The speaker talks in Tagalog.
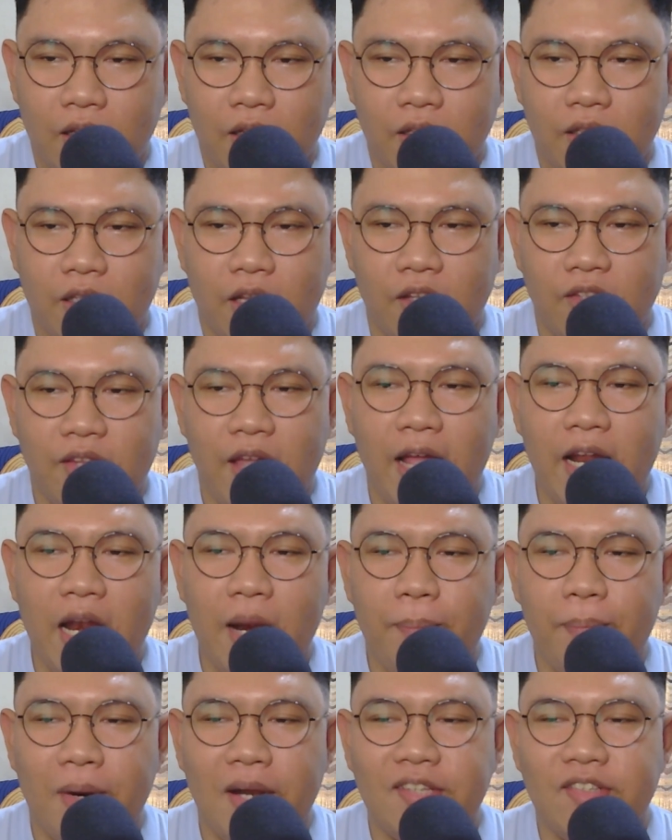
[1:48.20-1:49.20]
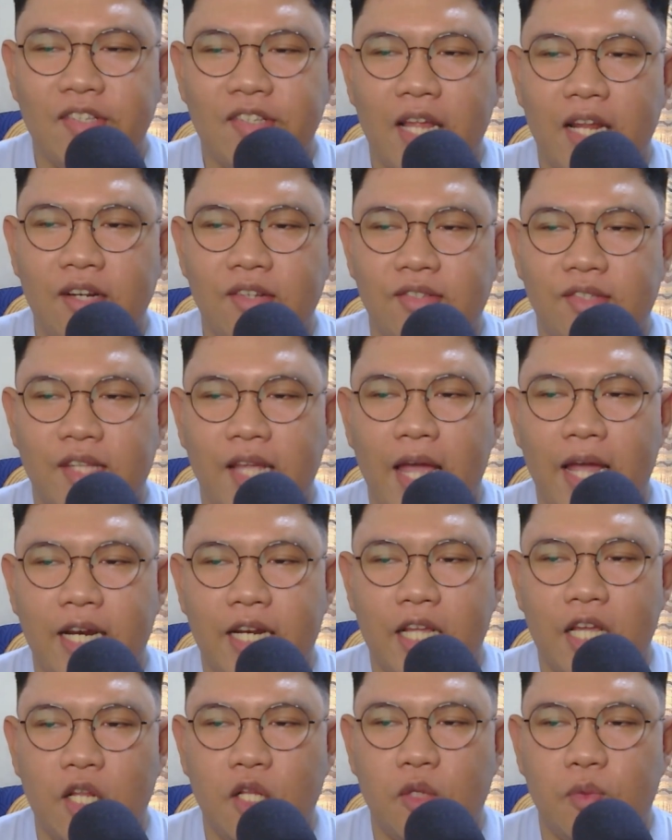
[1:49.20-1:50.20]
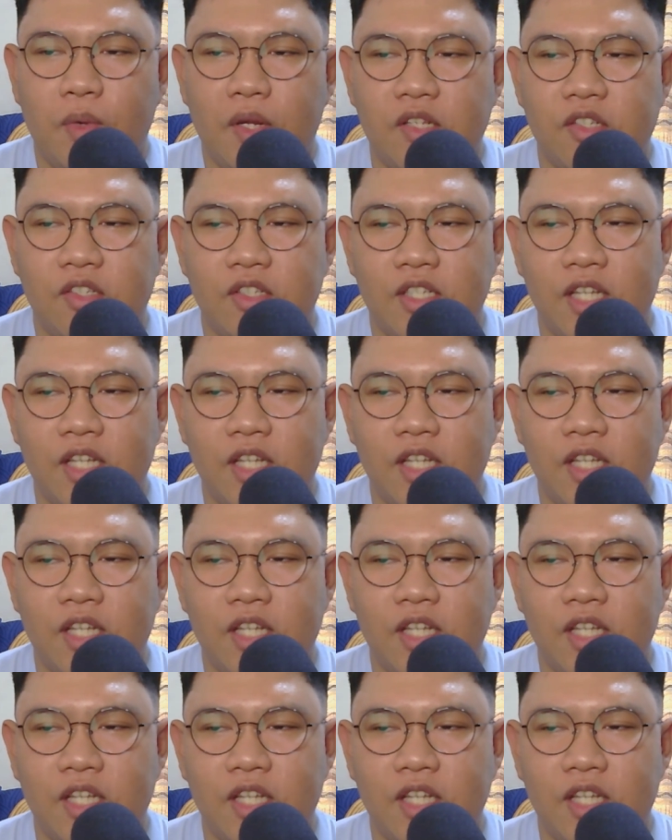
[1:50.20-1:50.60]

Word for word: The Senate President said it was